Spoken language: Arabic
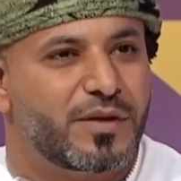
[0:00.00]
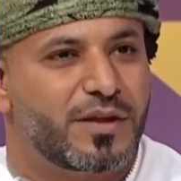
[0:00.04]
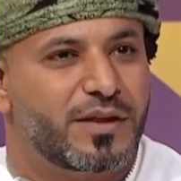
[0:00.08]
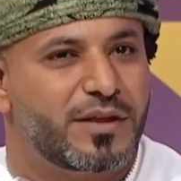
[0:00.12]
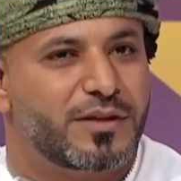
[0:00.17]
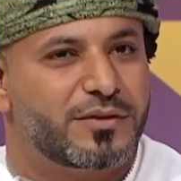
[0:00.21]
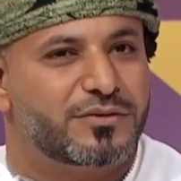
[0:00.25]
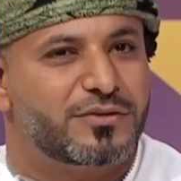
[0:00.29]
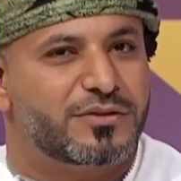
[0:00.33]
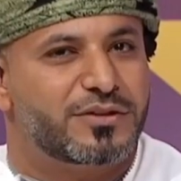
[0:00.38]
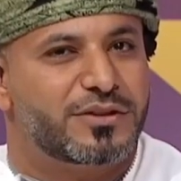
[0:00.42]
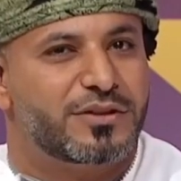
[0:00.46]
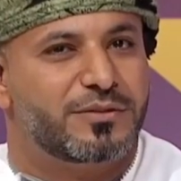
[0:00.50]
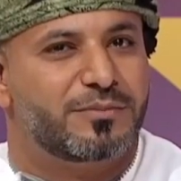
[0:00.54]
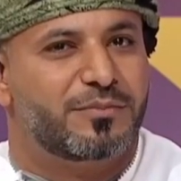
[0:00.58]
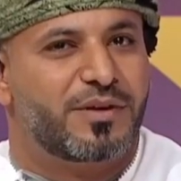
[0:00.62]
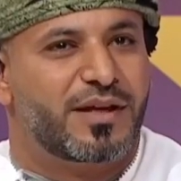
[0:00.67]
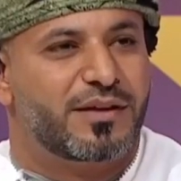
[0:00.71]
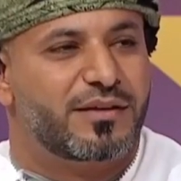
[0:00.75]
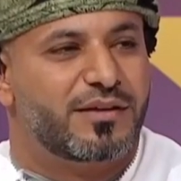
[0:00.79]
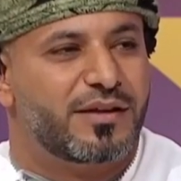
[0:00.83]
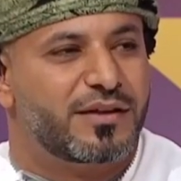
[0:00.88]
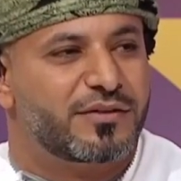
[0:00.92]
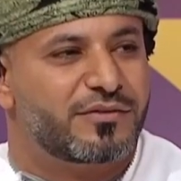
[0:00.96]
آه، تصيب
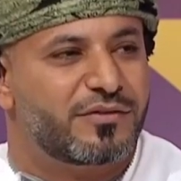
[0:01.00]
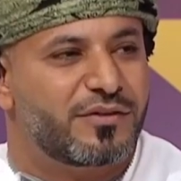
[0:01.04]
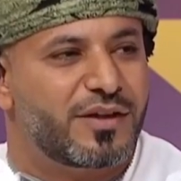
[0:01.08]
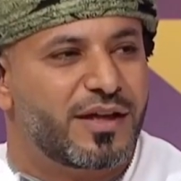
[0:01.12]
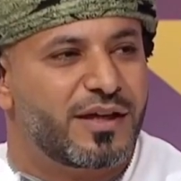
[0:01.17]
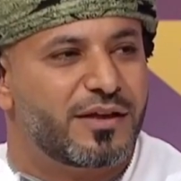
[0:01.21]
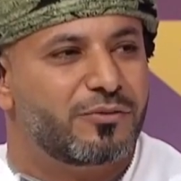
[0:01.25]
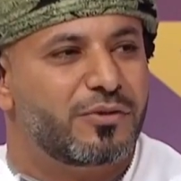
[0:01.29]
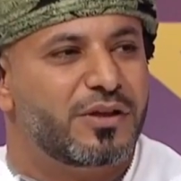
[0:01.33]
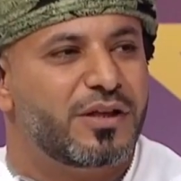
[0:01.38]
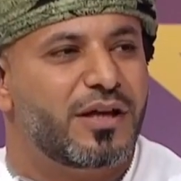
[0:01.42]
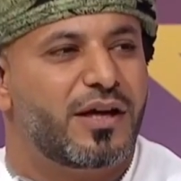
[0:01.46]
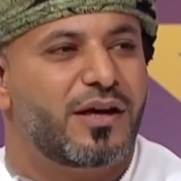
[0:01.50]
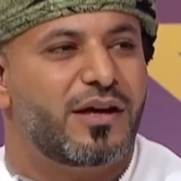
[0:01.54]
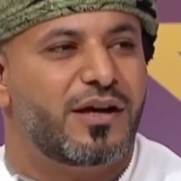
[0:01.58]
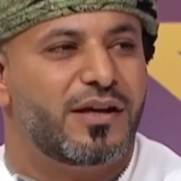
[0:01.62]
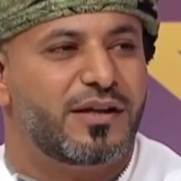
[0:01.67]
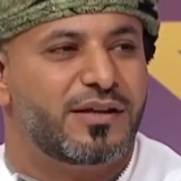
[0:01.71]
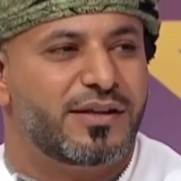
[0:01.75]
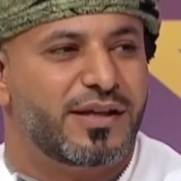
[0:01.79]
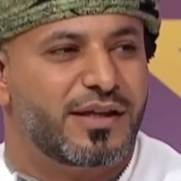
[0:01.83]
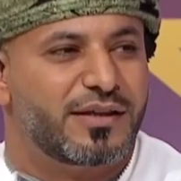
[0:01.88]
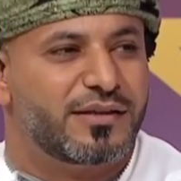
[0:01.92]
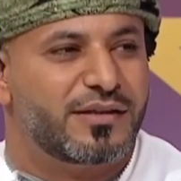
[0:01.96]
بعض الأطفال وهي
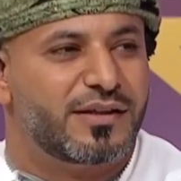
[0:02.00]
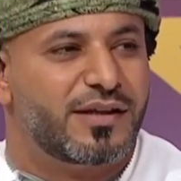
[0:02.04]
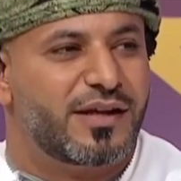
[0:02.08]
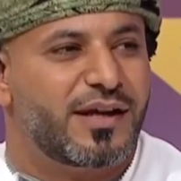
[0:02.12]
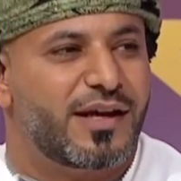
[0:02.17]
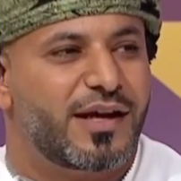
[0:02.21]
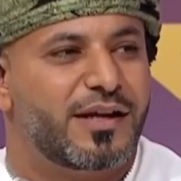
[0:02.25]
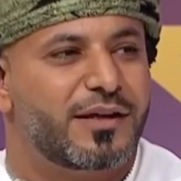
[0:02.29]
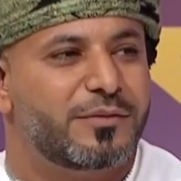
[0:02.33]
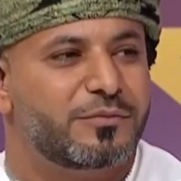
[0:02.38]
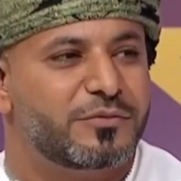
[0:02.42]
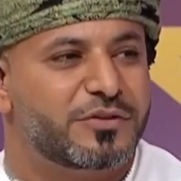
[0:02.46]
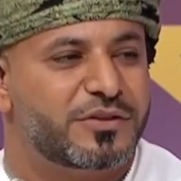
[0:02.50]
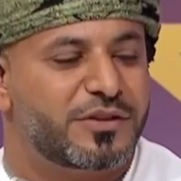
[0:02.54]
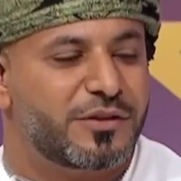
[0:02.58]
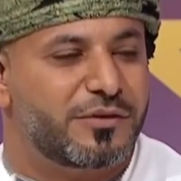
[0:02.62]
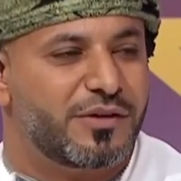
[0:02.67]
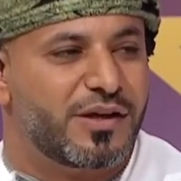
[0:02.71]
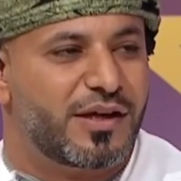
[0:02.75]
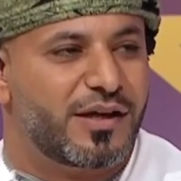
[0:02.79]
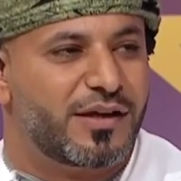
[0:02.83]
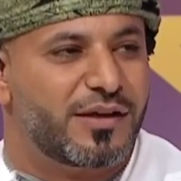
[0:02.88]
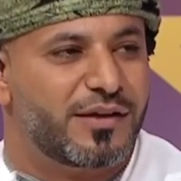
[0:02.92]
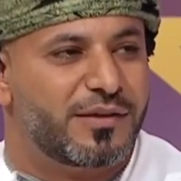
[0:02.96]
حال نادرة على
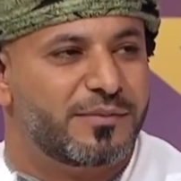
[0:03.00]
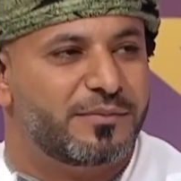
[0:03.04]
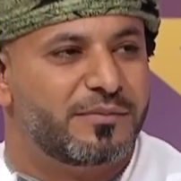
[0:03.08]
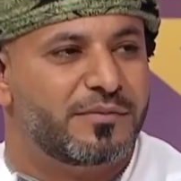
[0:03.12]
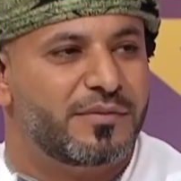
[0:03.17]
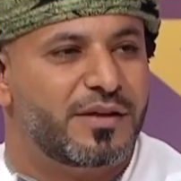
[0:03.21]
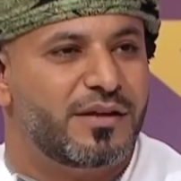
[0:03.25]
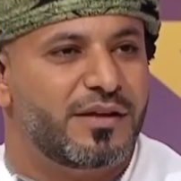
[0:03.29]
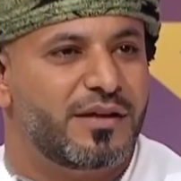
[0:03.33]
مستوى العالم